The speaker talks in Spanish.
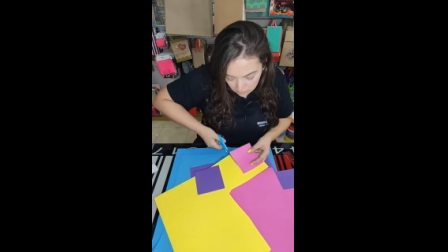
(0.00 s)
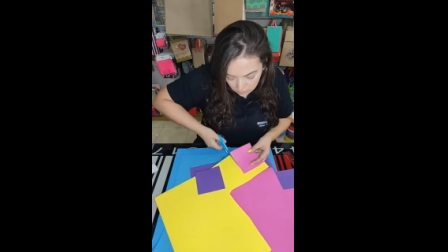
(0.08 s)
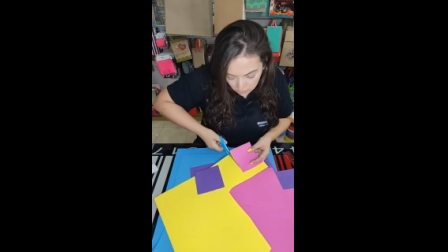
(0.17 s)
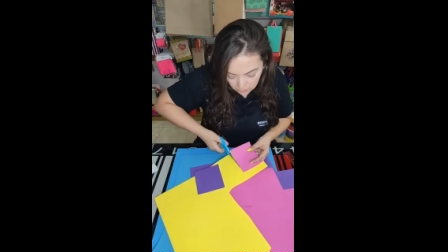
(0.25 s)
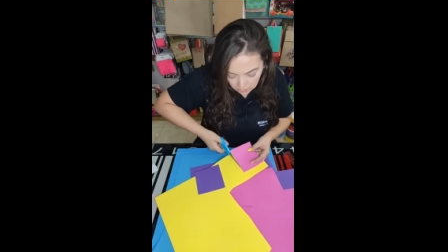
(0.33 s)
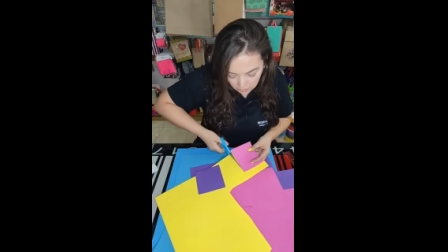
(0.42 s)

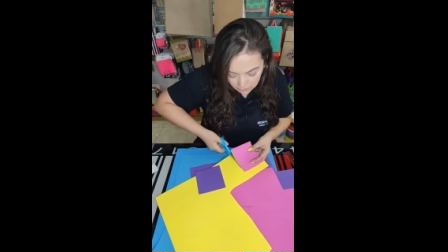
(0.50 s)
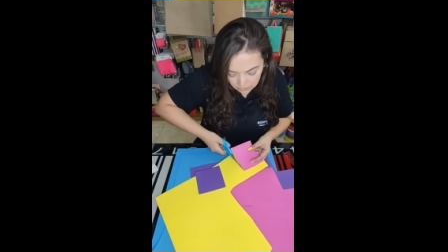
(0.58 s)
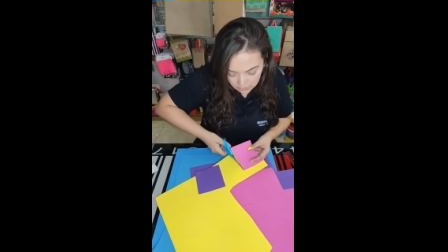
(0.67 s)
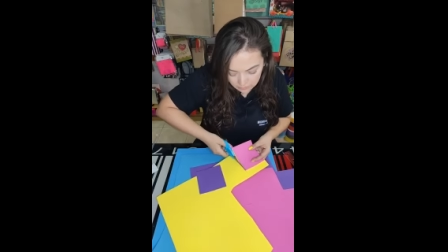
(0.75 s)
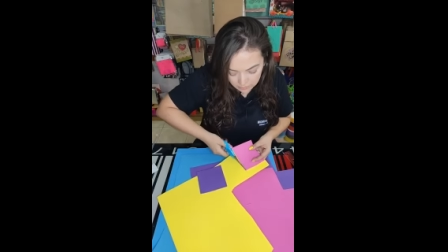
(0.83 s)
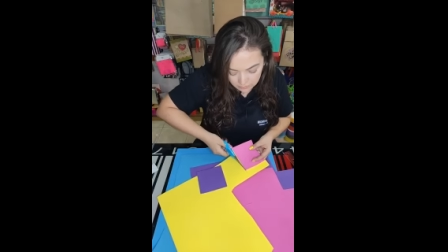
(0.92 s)
No la
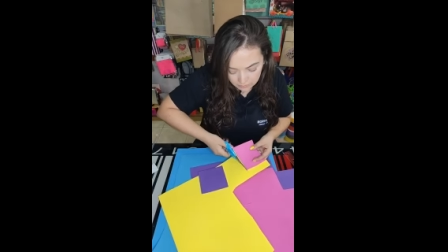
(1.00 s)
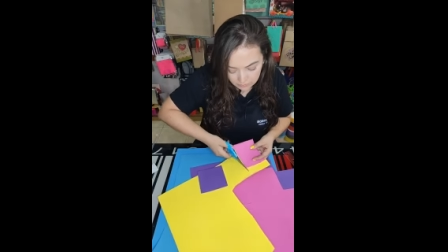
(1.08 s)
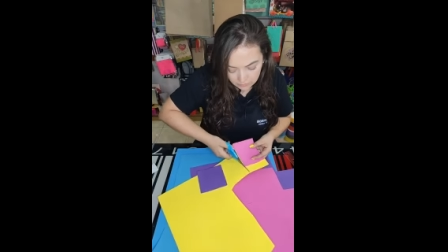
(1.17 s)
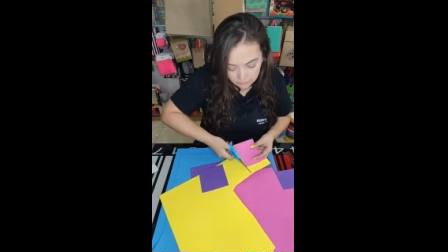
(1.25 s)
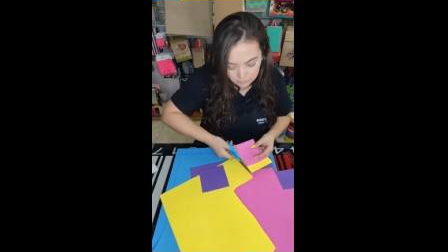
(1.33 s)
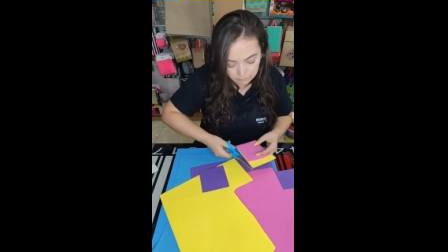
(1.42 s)
vi.
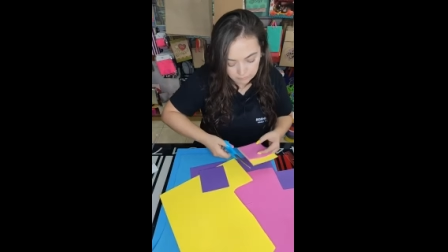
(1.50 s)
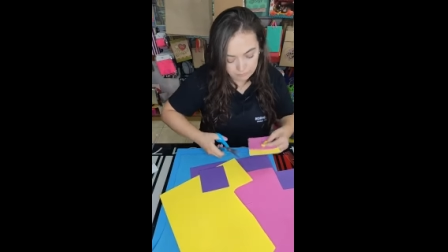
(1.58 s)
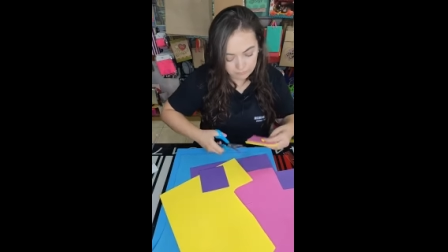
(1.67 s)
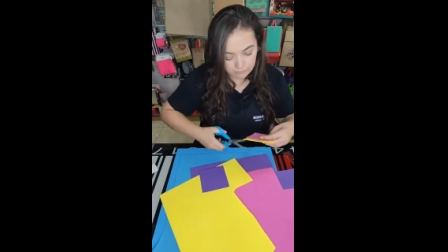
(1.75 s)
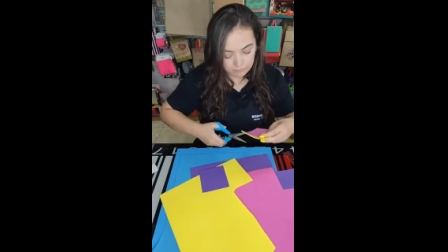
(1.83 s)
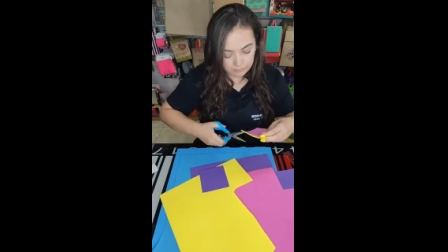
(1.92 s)

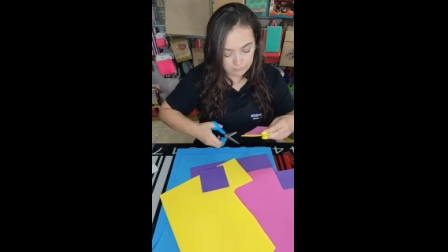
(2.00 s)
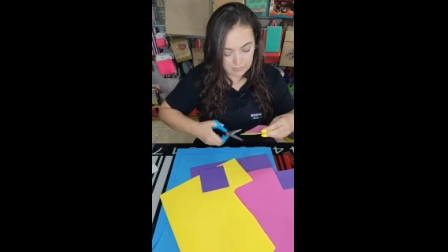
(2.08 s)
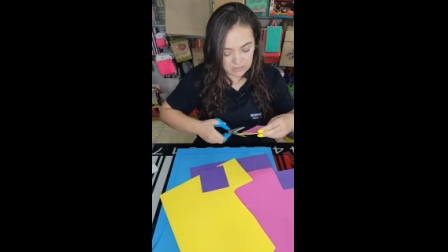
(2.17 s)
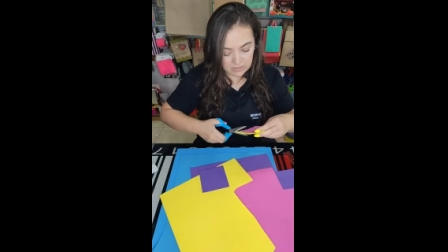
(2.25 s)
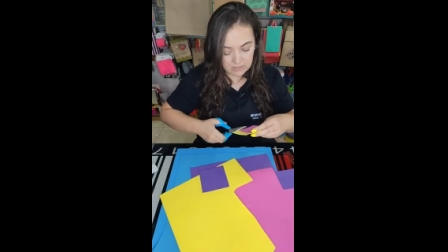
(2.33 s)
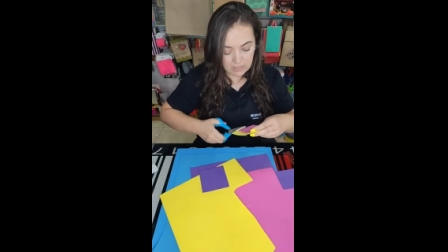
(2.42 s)

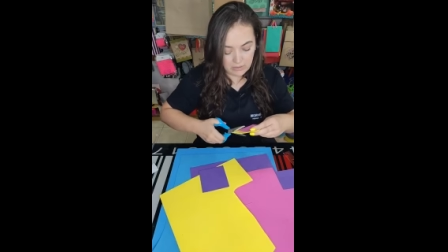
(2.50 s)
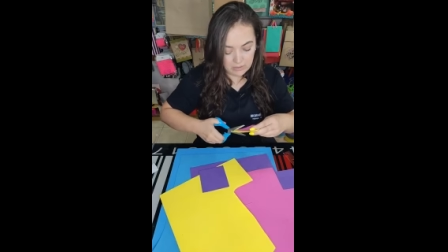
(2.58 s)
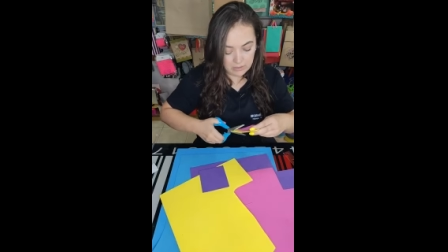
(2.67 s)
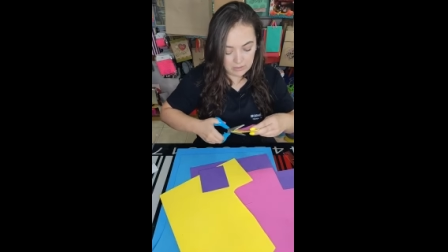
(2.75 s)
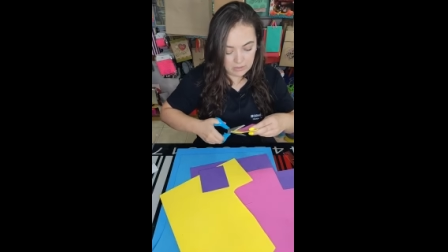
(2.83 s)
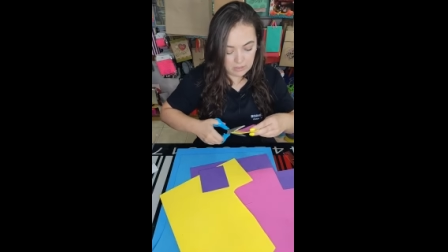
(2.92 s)
Esta estaba
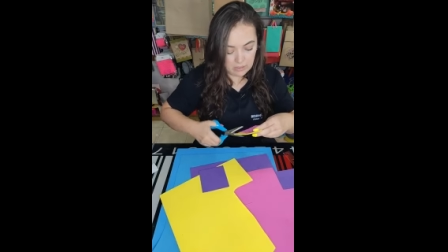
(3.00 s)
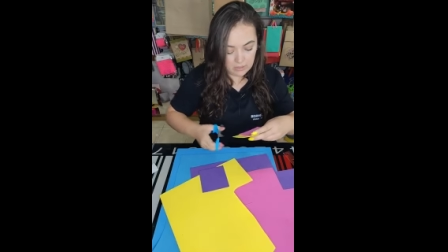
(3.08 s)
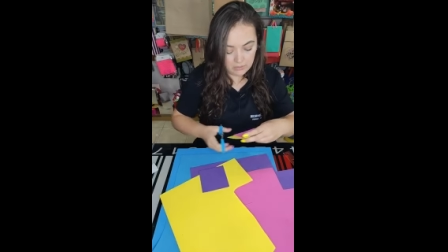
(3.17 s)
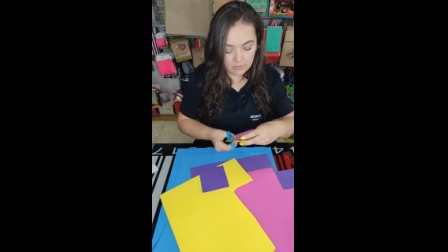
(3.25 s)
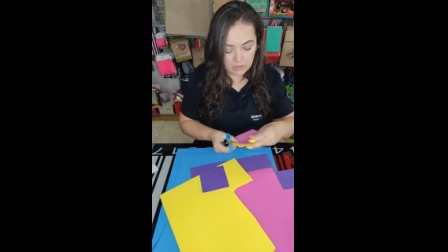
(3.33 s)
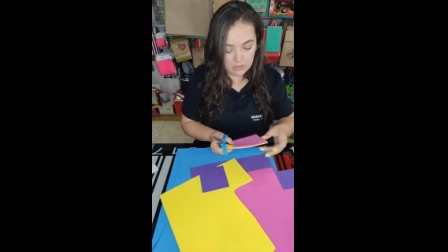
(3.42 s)
en entrega
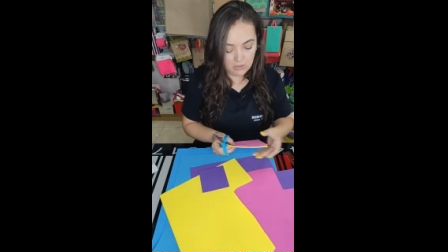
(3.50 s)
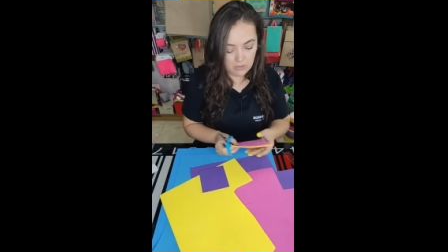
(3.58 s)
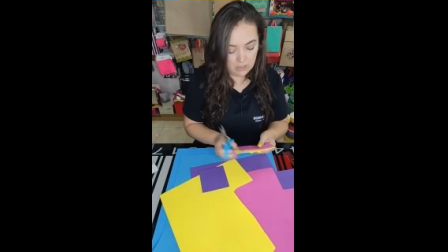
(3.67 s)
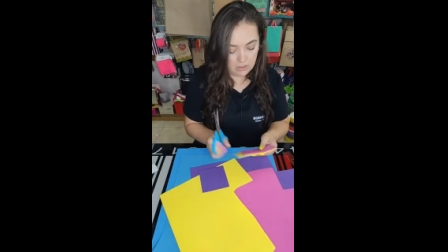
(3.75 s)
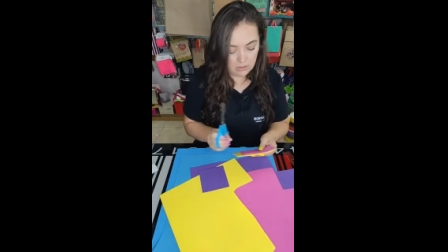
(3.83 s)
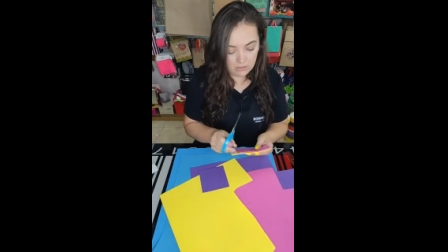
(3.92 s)
de notas de
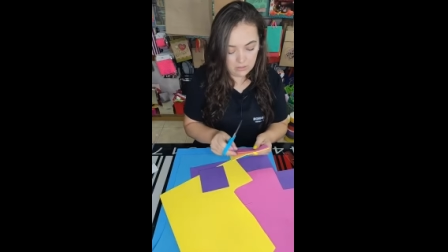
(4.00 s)
Benja.